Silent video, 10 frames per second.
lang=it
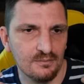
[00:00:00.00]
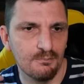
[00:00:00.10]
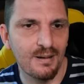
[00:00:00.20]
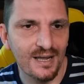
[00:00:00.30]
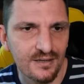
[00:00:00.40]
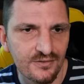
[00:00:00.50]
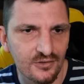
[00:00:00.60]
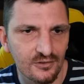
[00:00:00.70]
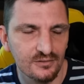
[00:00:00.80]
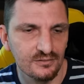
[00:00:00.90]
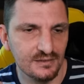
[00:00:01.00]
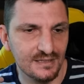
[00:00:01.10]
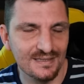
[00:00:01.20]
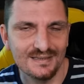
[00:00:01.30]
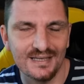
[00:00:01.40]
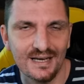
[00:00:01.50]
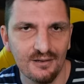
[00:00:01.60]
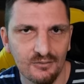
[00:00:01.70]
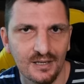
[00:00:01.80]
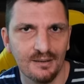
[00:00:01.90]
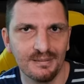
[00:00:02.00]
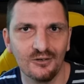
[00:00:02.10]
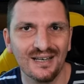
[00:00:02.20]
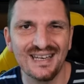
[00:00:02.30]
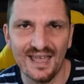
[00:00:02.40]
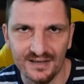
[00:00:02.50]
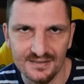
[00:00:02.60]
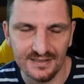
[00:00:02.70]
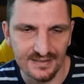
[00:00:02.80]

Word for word: balzo iniziale, una piccola inerzia